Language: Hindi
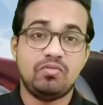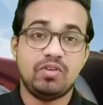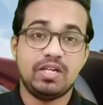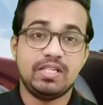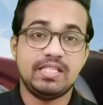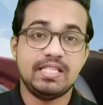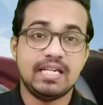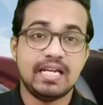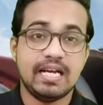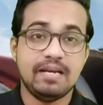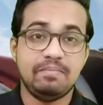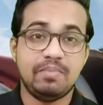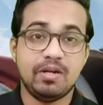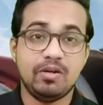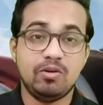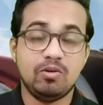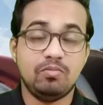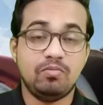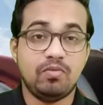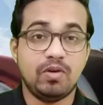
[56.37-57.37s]
वर्जिन हाइपर
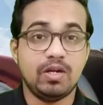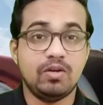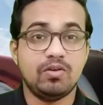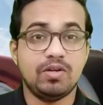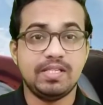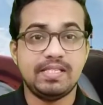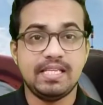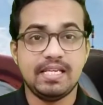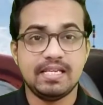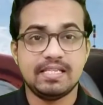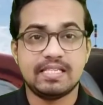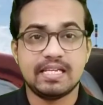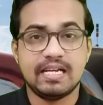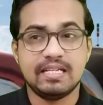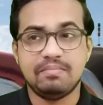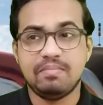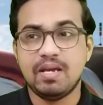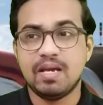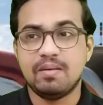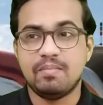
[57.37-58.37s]
लुप वन और इसी के
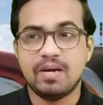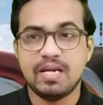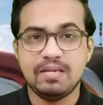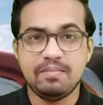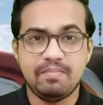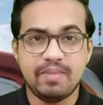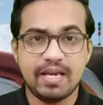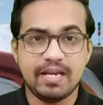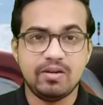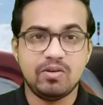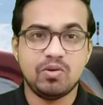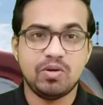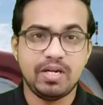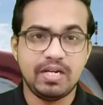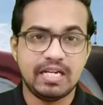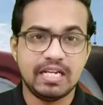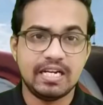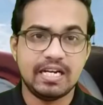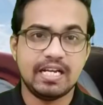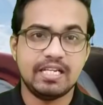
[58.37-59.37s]
साथ में हमारी बैंगलोर
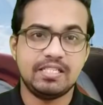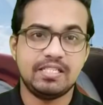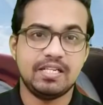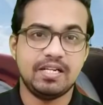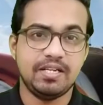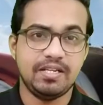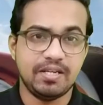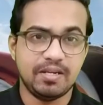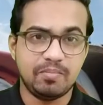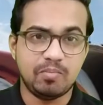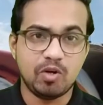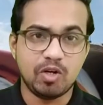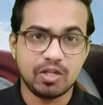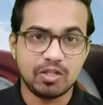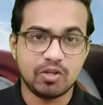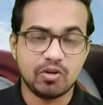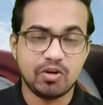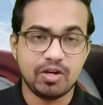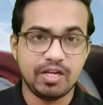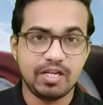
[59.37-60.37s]
इंटरनेशनल एयरपोर्ट
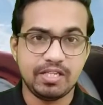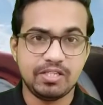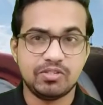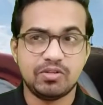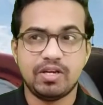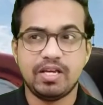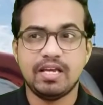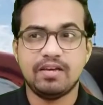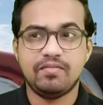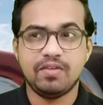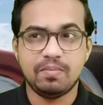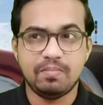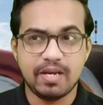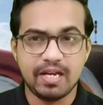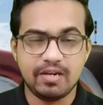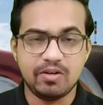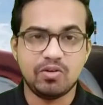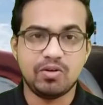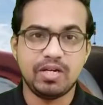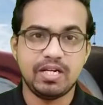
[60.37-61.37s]
अथॉरिटी जो है या फिर
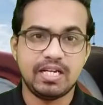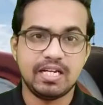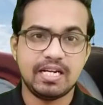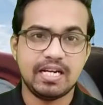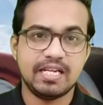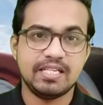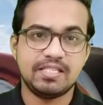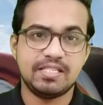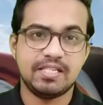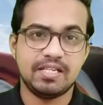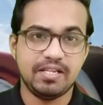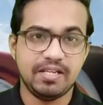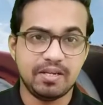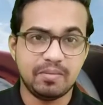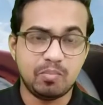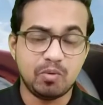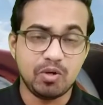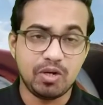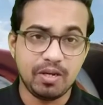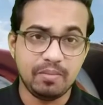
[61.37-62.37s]
बैंगलोर इंटरनेशनल
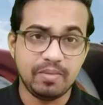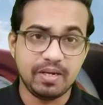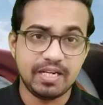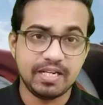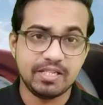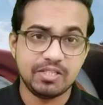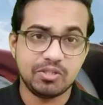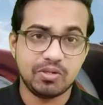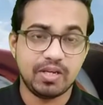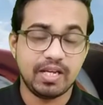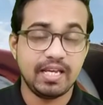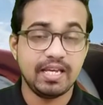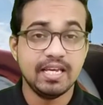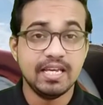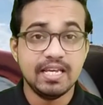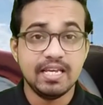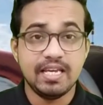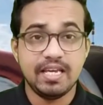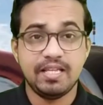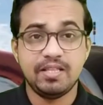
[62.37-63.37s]
एयरपोर्ट लिमिटेड जो है
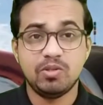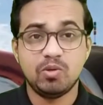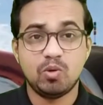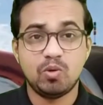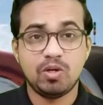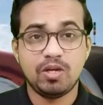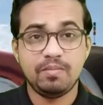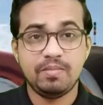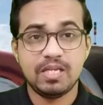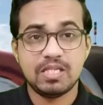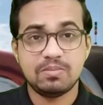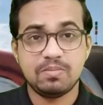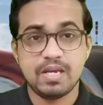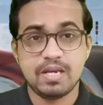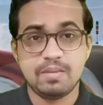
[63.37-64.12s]
इन दोनों के बीच में